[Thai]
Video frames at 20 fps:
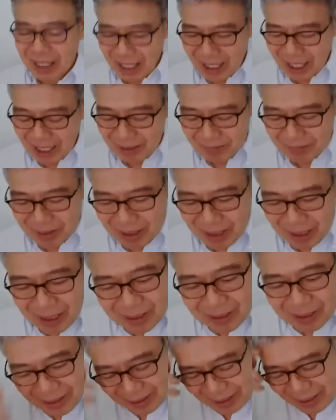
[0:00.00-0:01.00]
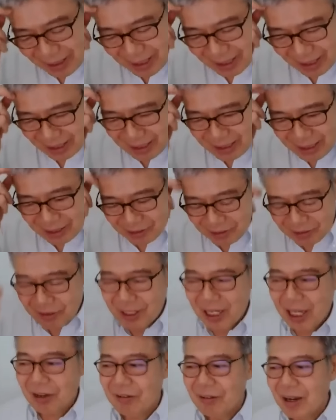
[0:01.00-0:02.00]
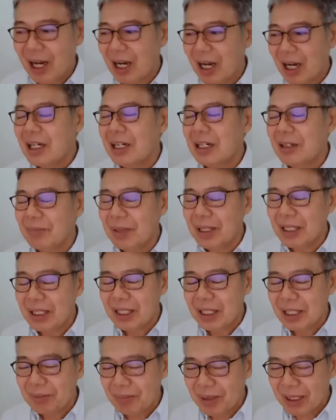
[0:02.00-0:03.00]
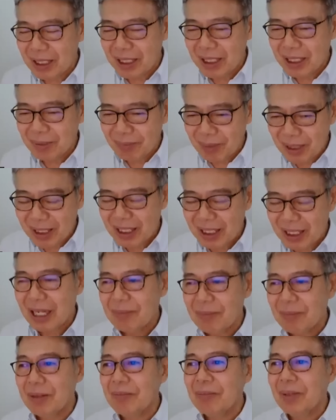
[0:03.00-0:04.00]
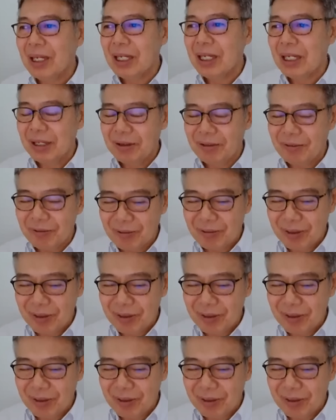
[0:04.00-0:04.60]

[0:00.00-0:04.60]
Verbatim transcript: นะครับสิ่งที่เกิดขึ้นอย่างที่คุณนาวว่าก็คือปีที่ปีที่ปีนี้เป็นปีที่